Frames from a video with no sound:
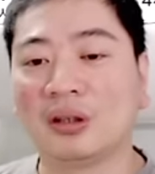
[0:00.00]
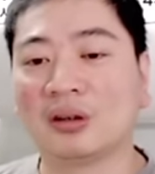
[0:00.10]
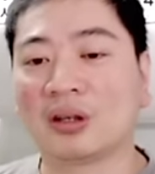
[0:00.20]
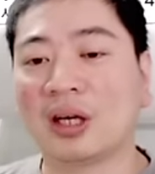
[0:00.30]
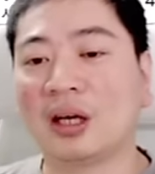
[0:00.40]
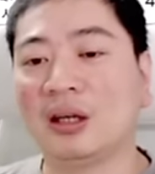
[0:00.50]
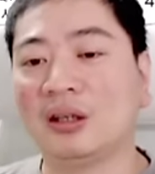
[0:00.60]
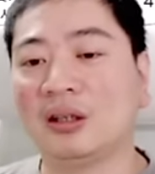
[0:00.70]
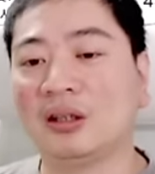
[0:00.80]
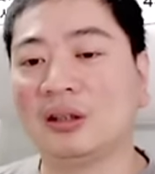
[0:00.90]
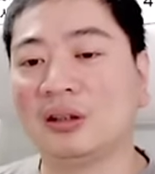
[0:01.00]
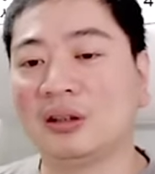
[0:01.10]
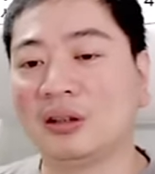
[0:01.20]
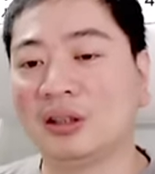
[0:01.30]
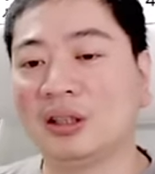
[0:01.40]
이렇게 1,
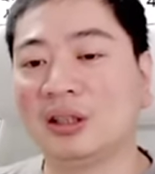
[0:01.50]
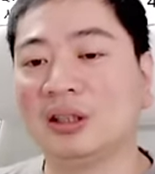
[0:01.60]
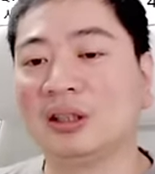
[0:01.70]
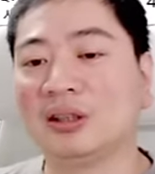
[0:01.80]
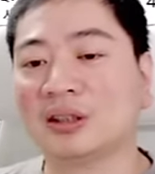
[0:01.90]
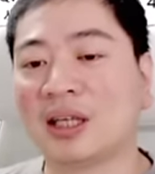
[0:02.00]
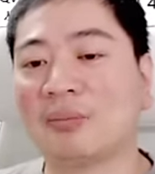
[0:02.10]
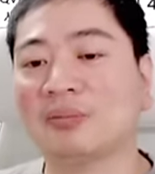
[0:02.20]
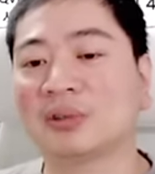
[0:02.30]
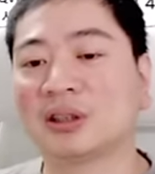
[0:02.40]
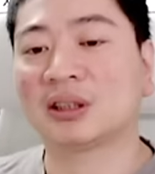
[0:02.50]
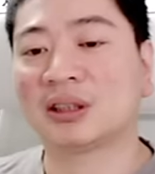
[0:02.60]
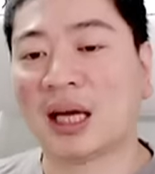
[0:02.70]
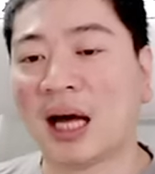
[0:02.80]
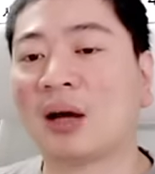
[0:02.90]
2, 3,
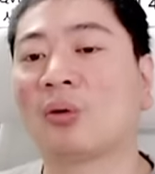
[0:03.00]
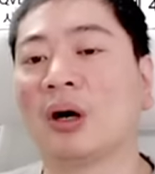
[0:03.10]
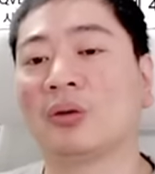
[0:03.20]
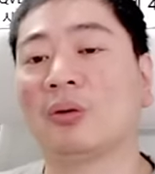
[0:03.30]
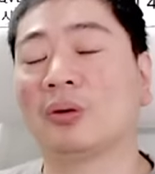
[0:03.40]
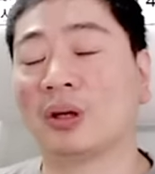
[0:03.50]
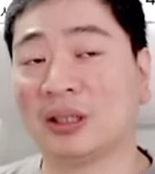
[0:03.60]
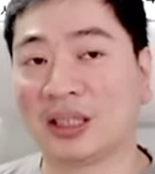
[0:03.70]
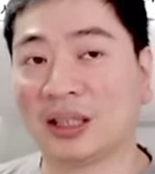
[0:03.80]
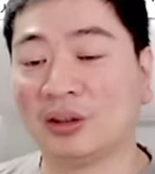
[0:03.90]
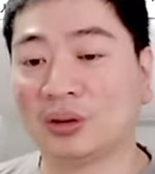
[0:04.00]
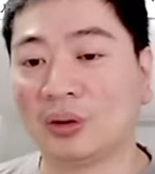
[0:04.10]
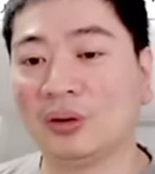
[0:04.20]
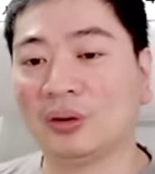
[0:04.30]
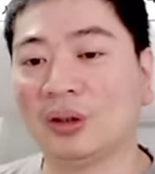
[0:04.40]
4로 가도
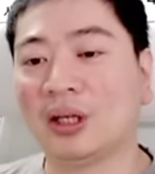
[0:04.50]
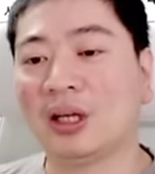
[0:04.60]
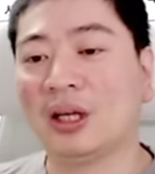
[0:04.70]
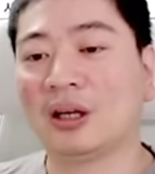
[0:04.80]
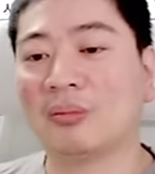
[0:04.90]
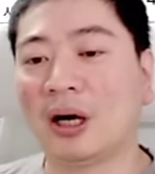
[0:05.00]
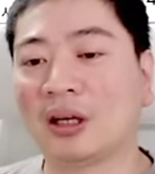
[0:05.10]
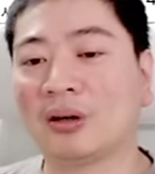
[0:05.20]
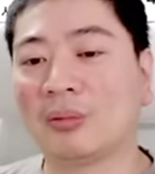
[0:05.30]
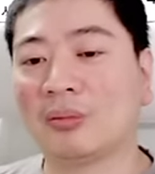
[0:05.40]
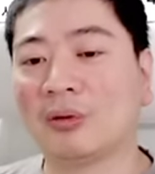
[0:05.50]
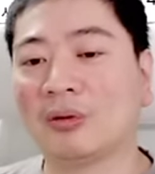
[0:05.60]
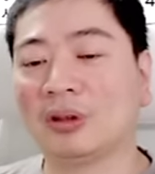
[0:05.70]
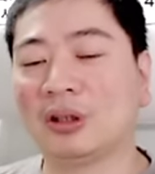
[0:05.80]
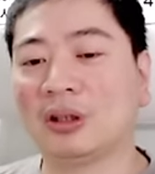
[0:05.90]
괜찮겠죠 마이크로
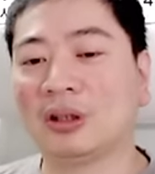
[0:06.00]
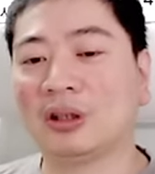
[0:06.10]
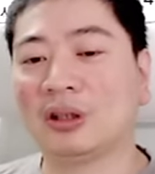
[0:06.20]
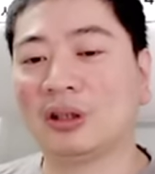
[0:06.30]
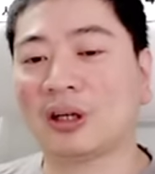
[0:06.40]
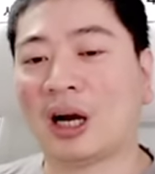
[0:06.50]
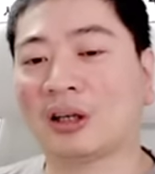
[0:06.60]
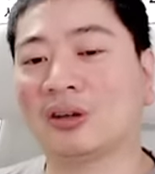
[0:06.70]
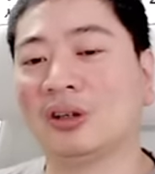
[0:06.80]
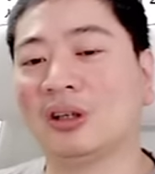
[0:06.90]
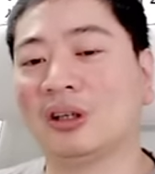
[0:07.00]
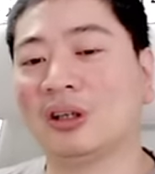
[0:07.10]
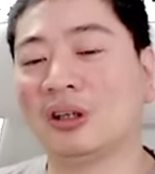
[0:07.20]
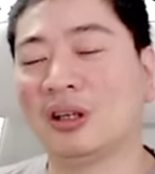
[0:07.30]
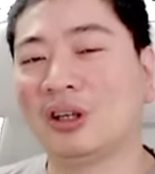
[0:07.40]
메모리
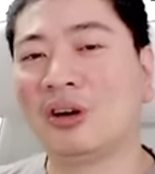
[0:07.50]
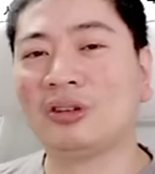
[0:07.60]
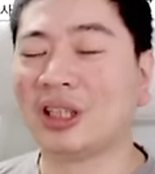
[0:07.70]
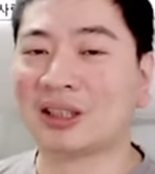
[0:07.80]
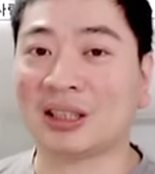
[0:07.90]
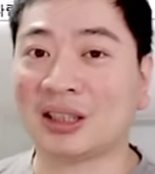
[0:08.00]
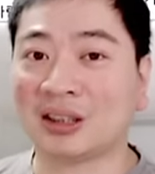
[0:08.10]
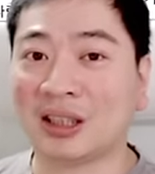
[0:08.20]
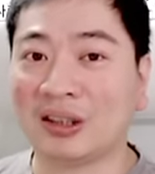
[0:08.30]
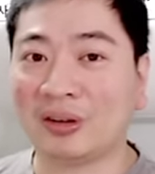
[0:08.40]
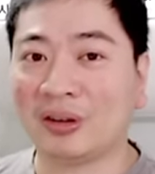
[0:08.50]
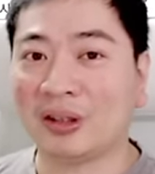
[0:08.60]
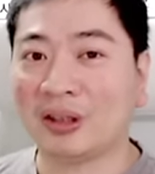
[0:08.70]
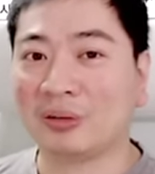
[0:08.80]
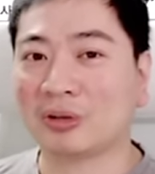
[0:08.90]
가격이 현저하게 싸지 않잖아요
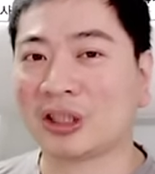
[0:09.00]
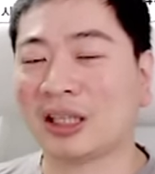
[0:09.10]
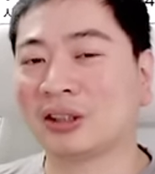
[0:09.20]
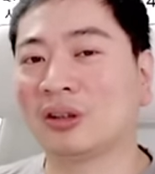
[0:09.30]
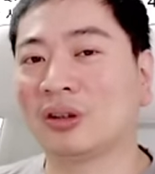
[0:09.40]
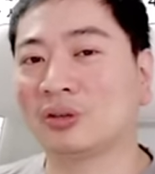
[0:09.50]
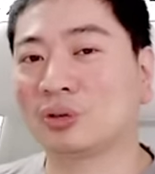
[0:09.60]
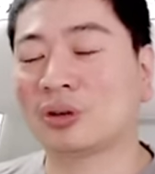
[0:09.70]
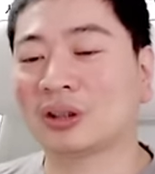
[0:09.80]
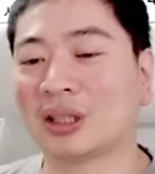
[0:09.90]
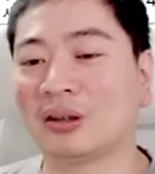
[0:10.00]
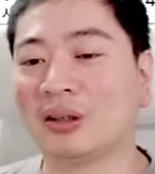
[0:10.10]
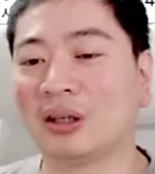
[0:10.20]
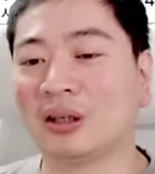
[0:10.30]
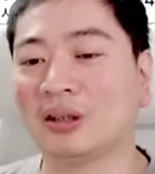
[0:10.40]
4,000원, 6,000원
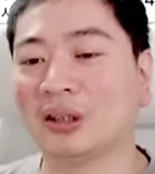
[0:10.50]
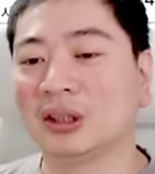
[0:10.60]
싸던데